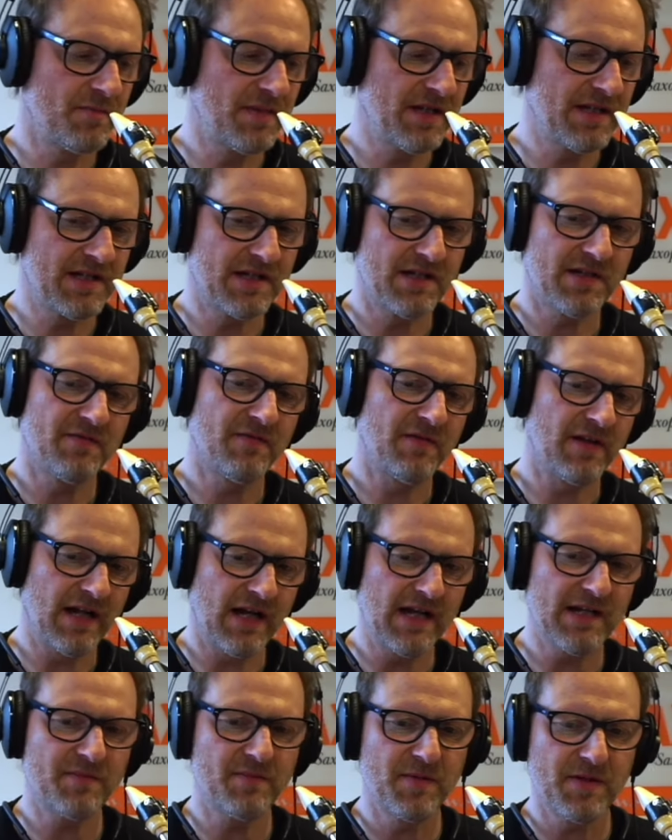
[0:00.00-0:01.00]
mit,
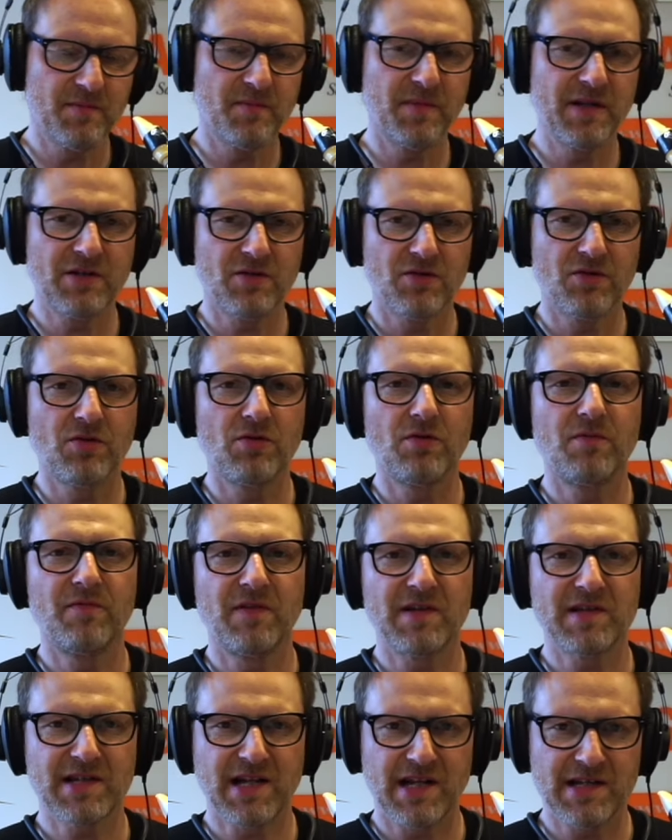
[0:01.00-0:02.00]
vielleicht mit einem Metronom,
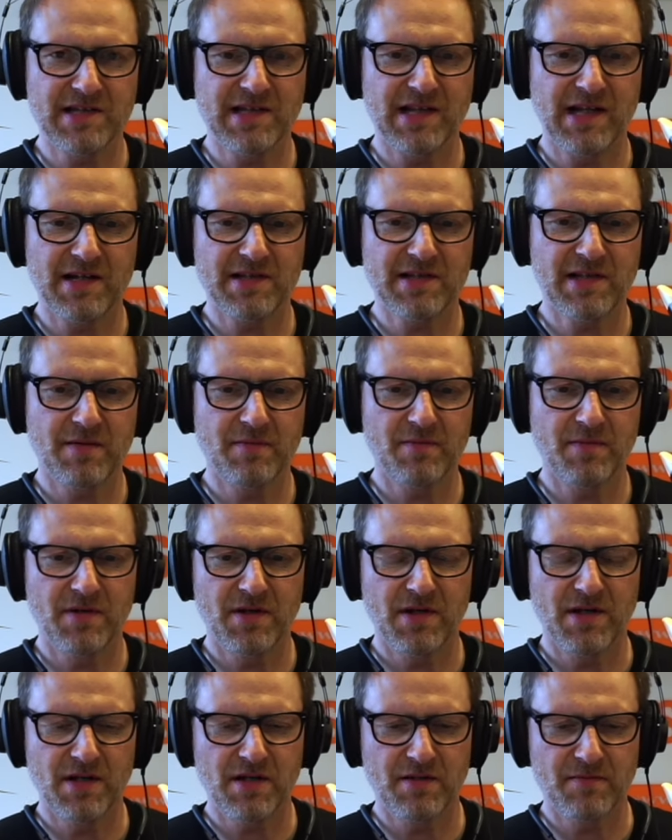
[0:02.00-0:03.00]
was ganz langsam
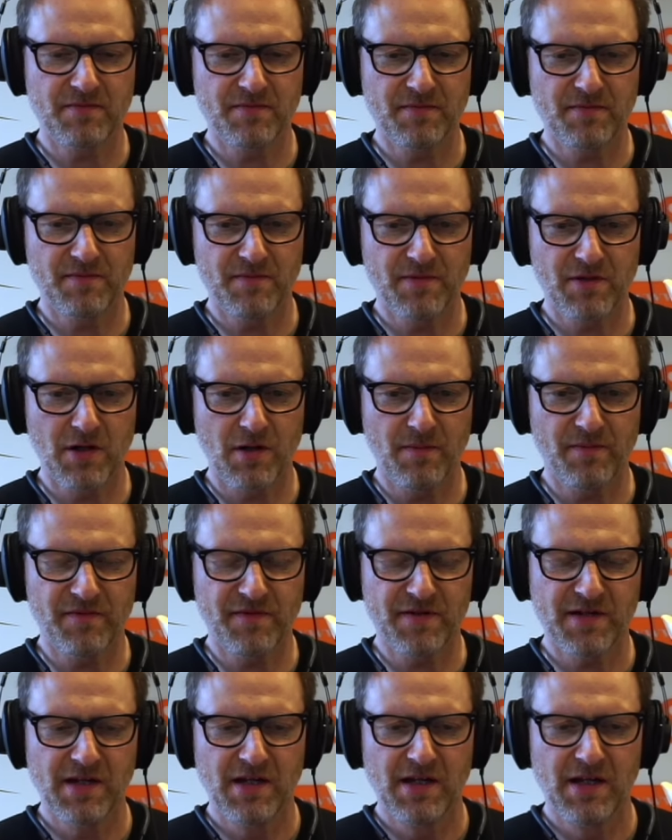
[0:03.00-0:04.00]
ähm,
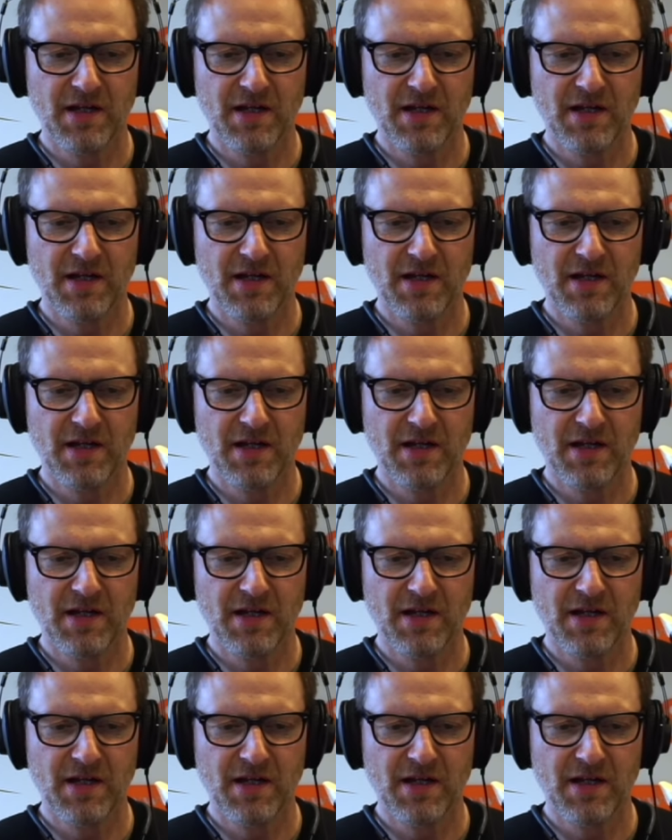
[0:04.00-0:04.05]
klopft.